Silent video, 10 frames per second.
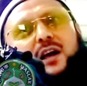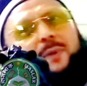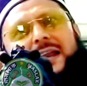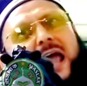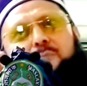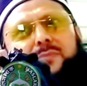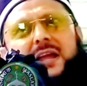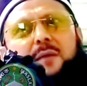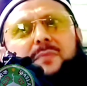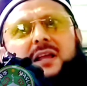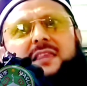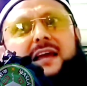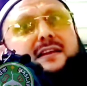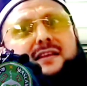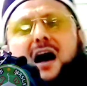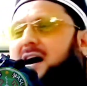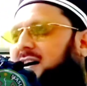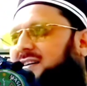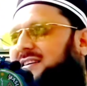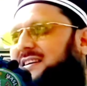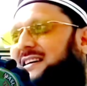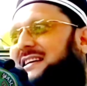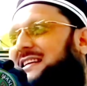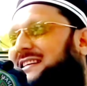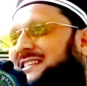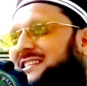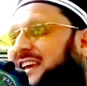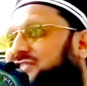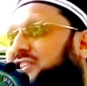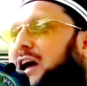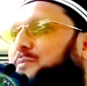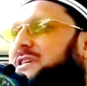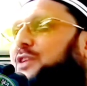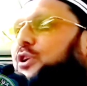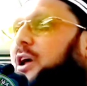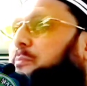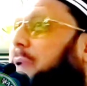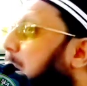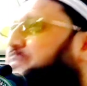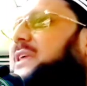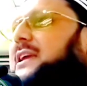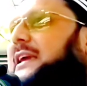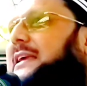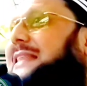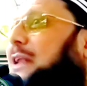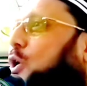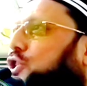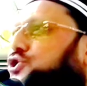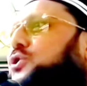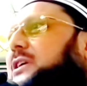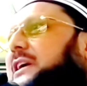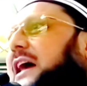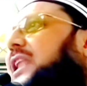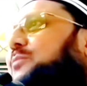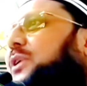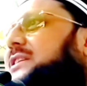একেবারে এমনি এমনিতে না সে সিয়াম সাধনের প্রাপ্তি কি তার অর্জন কি আল্লাহ